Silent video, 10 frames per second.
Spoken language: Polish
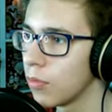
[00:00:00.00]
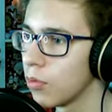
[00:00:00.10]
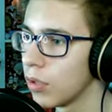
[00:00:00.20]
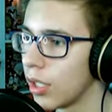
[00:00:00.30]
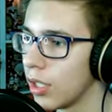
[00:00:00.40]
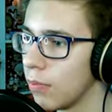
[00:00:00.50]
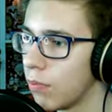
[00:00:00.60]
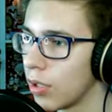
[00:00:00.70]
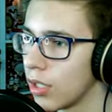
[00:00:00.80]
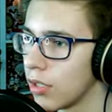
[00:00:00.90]
tutaj,
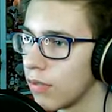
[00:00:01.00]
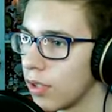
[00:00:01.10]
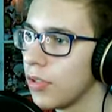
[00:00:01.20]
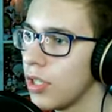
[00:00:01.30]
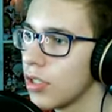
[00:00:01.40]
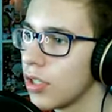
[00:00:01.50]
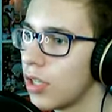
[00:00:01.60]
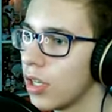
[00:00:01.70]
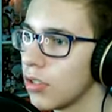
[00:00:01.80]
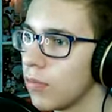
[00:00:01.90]
pokażę wam, nie
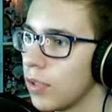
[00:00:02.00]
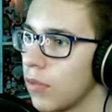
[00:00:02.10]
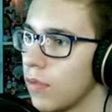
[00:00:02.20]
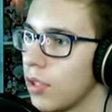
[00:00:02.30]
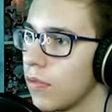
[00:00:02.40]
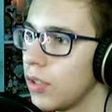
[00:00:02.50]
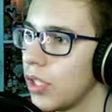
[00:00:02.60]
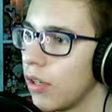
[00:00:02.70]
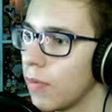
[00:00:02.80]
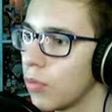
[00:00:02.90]
żelazo, mianowicie
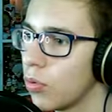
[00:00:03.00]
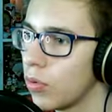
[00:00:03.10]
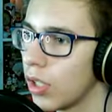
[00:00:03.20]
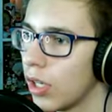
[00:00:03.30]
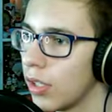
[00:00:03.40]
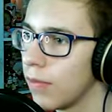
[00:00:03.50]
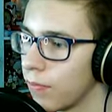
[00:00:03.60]
widziałem tutaj